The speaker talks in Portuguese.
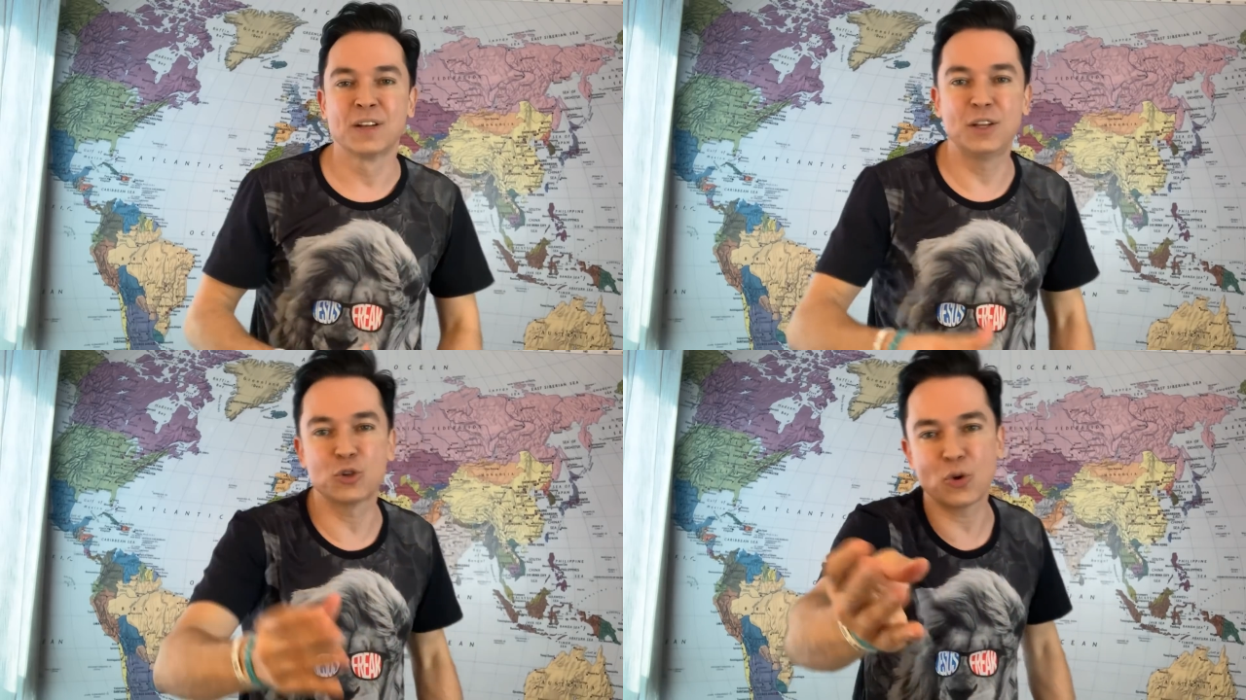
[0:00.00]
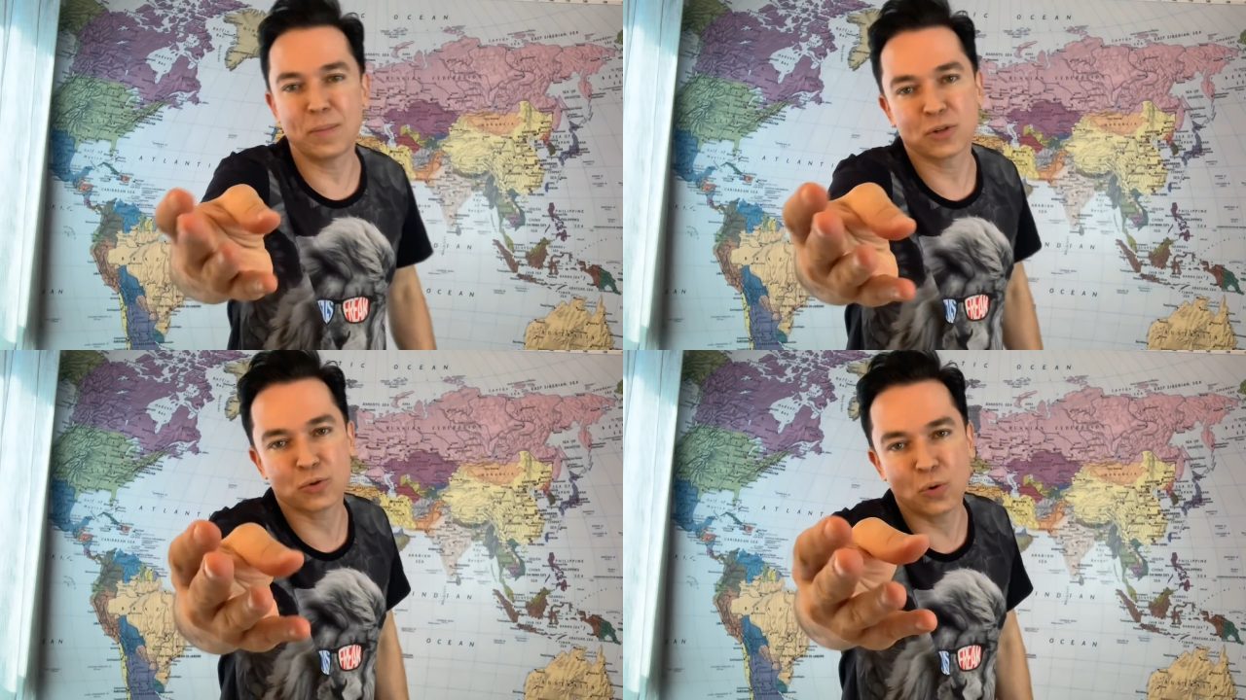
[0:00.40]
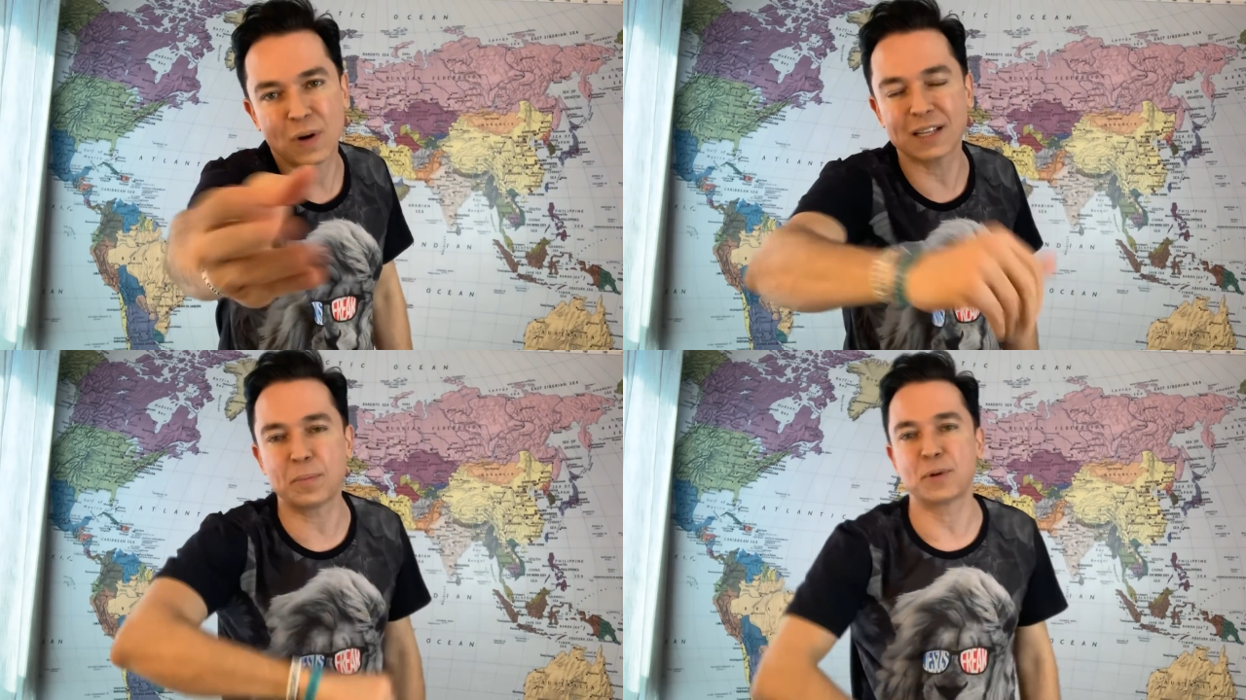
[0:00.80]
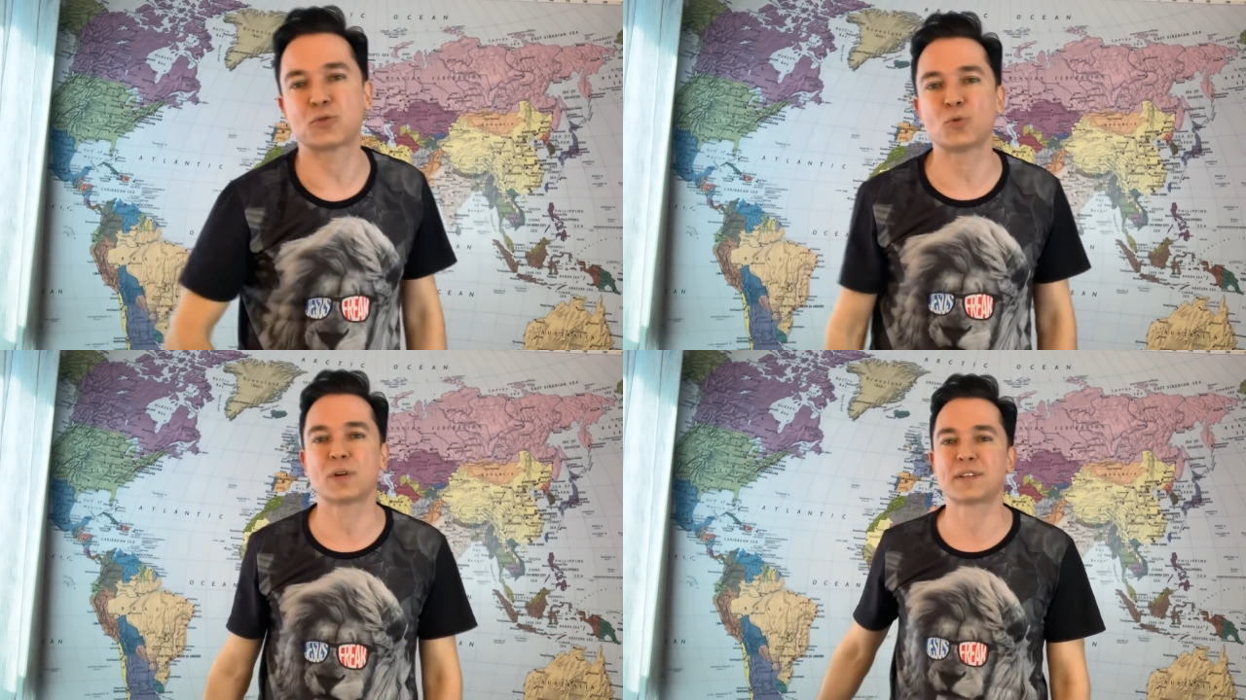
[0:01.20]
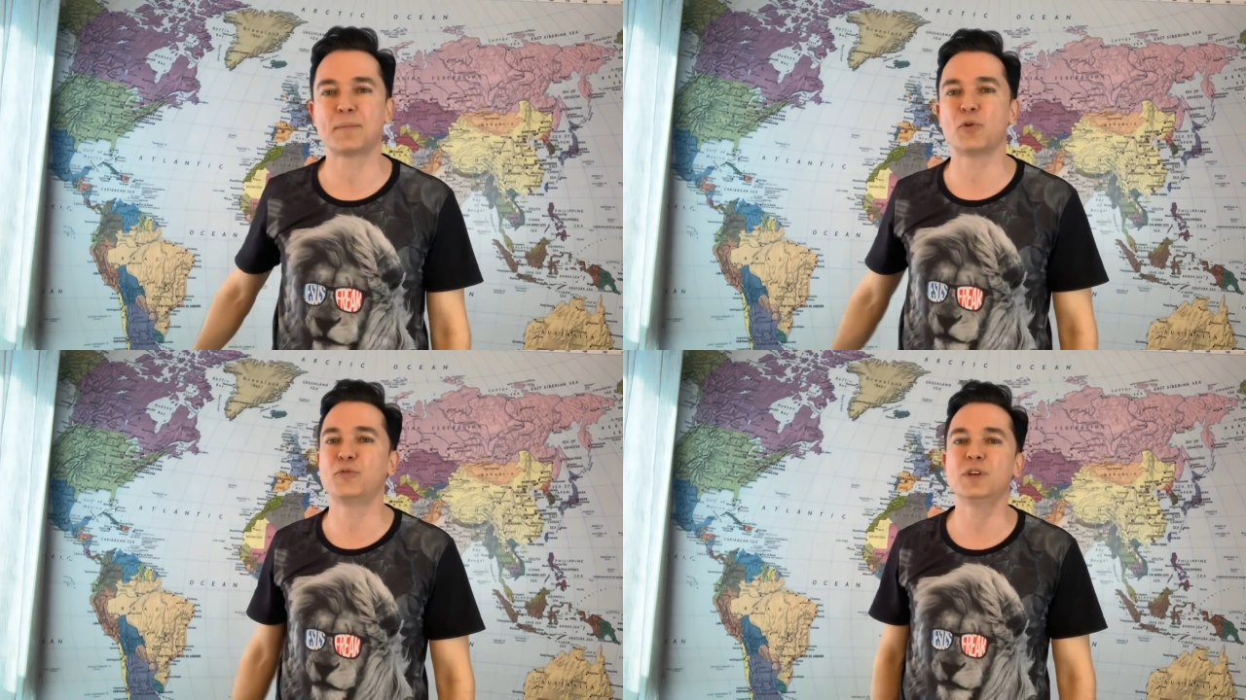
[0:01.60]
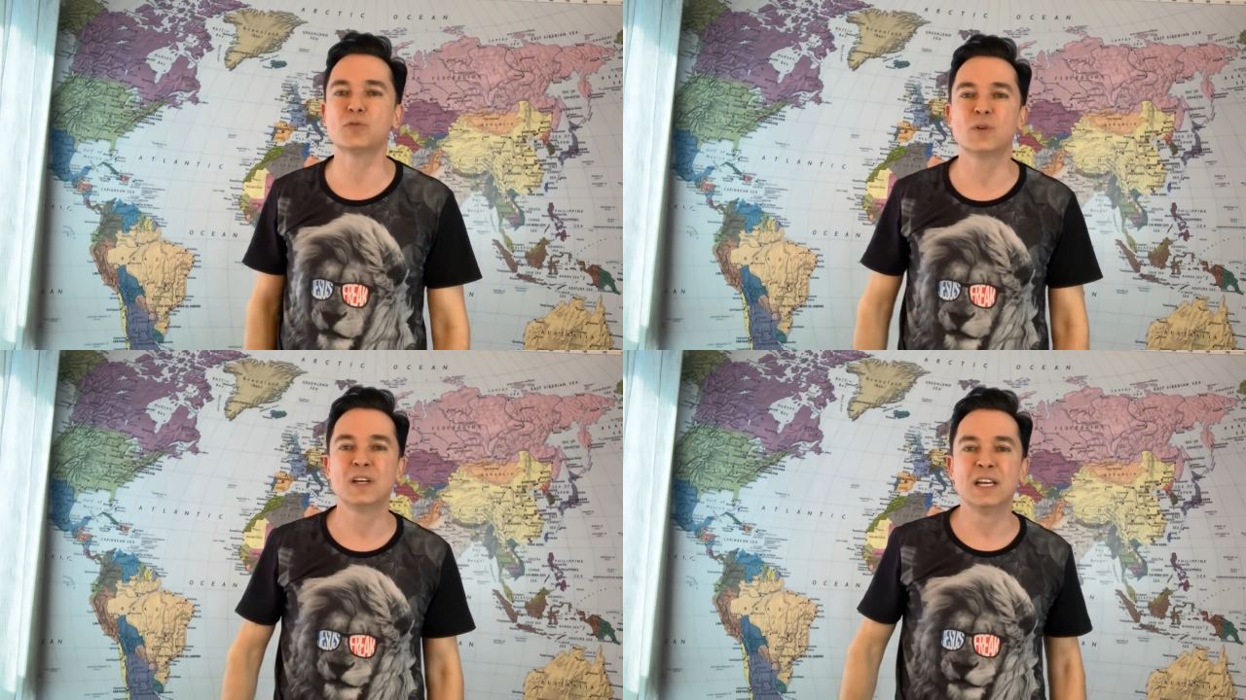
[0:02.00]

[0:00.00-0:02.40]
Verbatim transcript: Deus abençoe cada pessoa que está me ouvindo